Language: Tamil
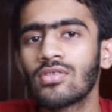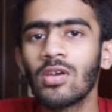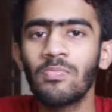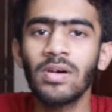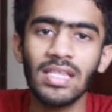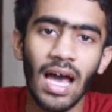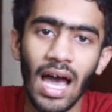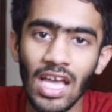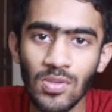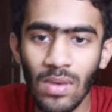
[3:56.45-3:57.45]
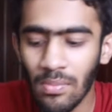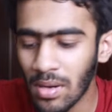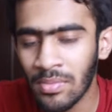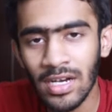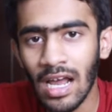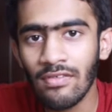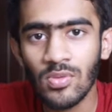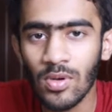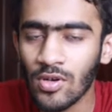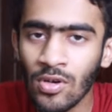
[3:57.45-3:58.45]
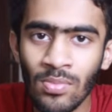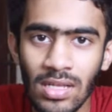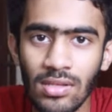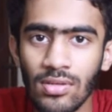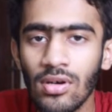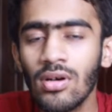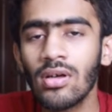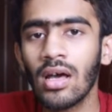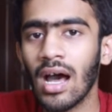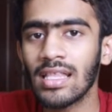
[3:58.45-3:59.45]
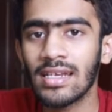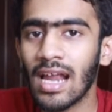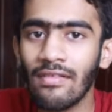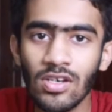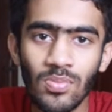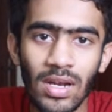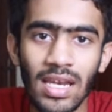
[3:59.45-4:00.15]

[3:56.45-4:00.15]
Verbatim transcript: ஸோ இப்போ அந்த ஹேஷ் மேப்பை நம்ம ட்ராவல்ஸ் பண்ணுறோன்னு பார்த்துருந்தோம் அதை ட்ராவல்ஸ்